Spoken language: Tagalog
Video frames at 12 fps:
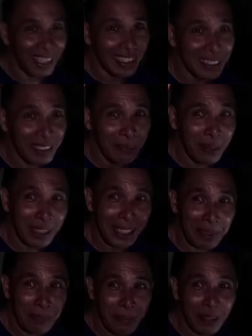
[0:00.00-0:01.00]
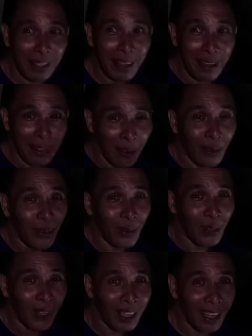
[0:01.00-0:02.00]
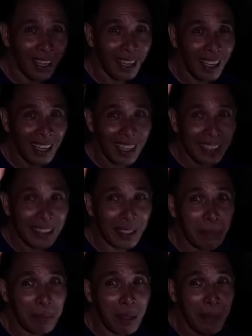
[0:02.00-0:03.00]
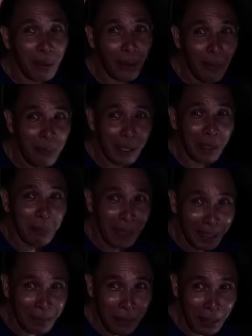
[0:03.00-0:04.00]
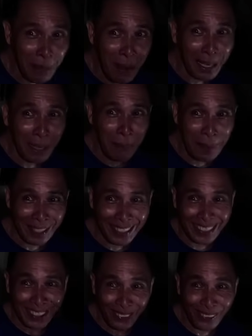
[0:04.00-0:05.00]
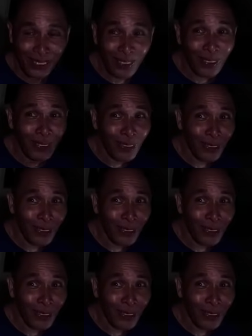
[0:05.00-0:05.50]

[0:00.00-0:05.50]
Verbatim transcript: Hindi, boy, Nakita mo yung na. Inunahan niya kita eh. Naramdaman ko may, parang may lumalapit na sa likod ko.